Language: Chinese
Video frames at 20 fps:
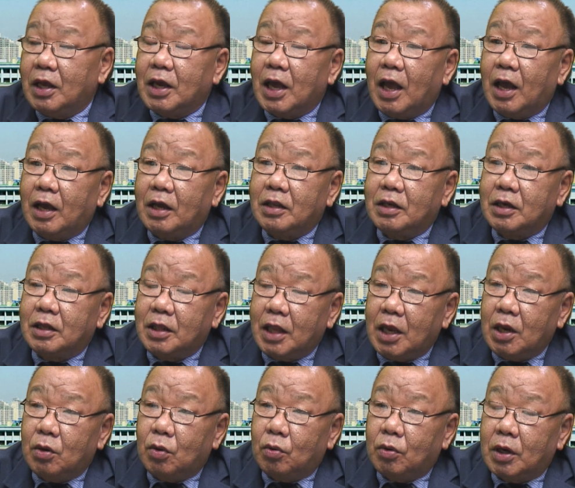看看这个
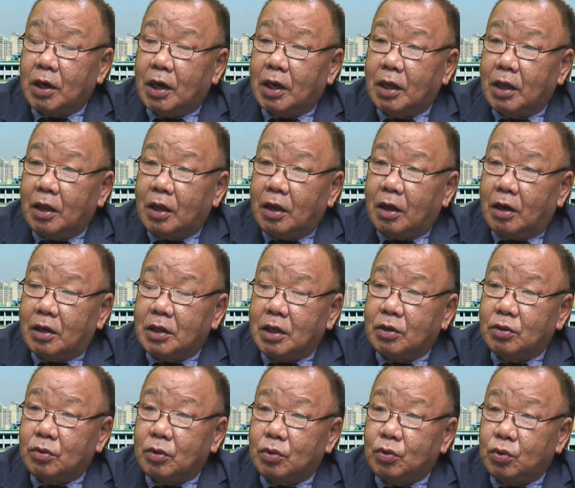内容啊，好
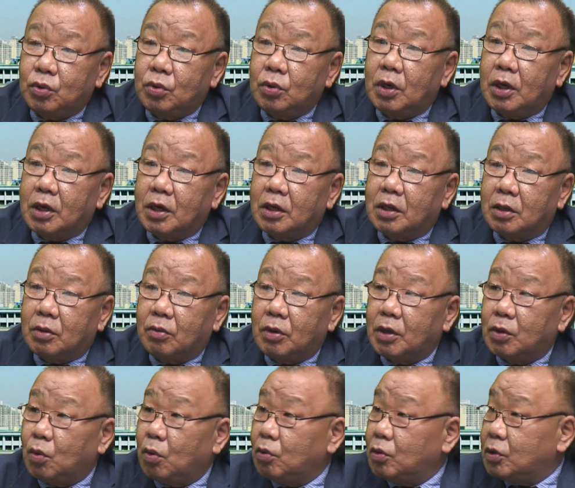像说去了可能
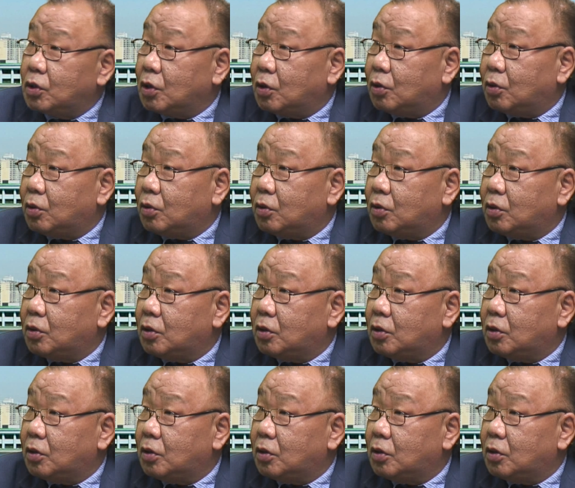会空手